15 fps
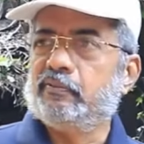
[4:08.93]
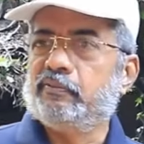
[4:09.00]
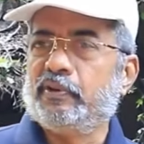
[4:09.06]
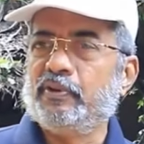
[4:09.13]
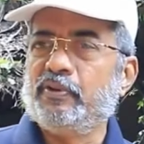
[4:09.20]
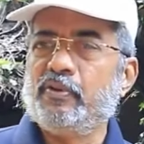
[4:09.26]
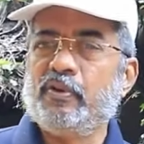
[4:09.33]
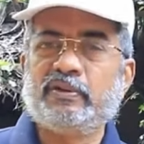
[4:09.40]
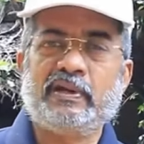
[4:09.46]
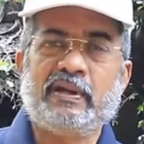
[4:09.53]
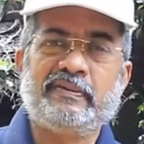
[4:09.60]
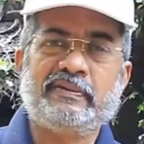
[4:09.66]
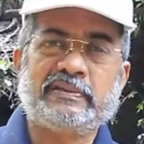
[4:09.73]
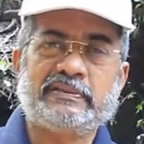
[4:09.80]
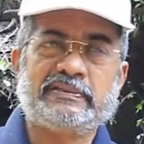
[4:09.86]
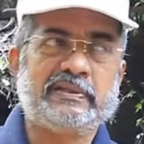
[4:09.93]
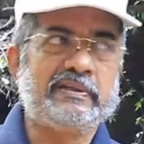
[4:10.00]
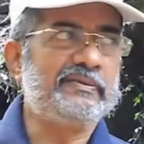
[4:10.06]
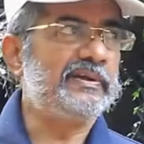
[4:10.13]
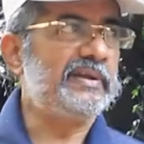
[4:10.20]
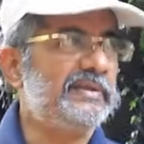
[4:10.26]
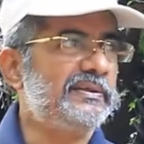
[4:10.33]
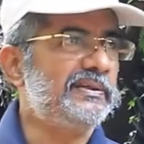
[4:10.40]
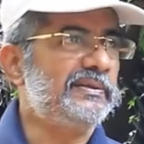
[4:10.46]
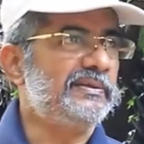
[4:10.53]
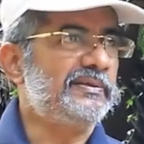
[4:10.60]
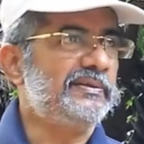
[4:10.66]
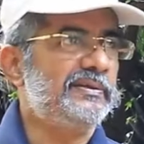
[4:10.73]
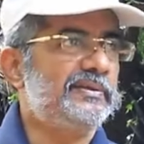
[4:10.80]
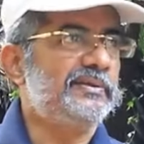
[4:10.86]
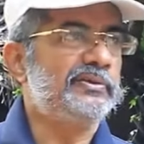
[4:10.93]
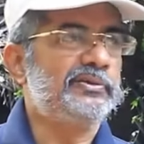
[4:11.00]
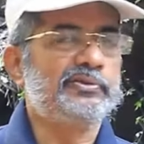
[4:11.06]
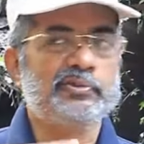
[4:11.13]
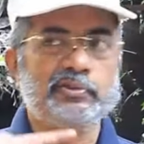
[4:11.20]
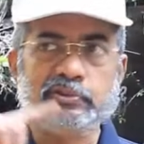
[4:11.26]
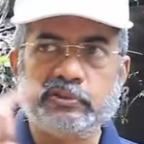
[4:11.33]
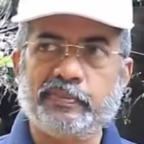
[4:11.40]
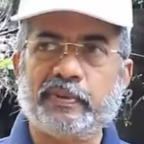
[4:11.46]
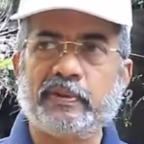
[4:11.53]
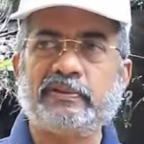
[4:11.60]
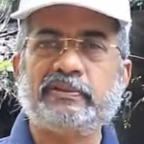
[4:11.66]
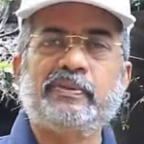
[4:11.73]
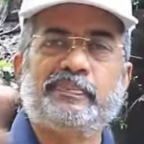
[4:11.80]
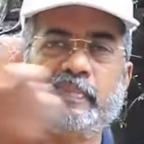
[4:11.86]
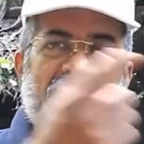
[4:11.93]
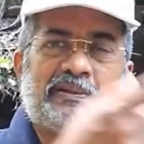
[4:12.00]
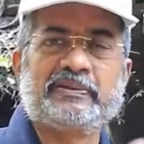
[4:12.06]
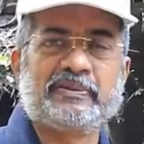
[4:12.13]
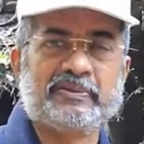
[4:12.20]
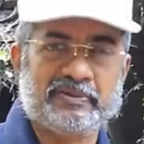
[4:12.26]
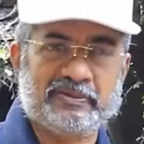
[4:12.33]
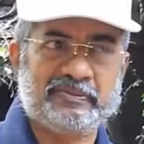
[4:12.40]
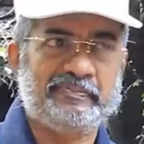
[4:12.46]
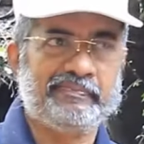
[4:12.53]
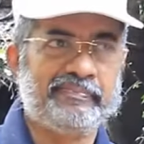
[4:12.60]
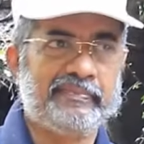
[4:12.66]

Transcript: வெறும் ஹோட்டலில் வச்சா சரி வராது சுற்றுப்புறத்தையும் பார்த்துக்கணும்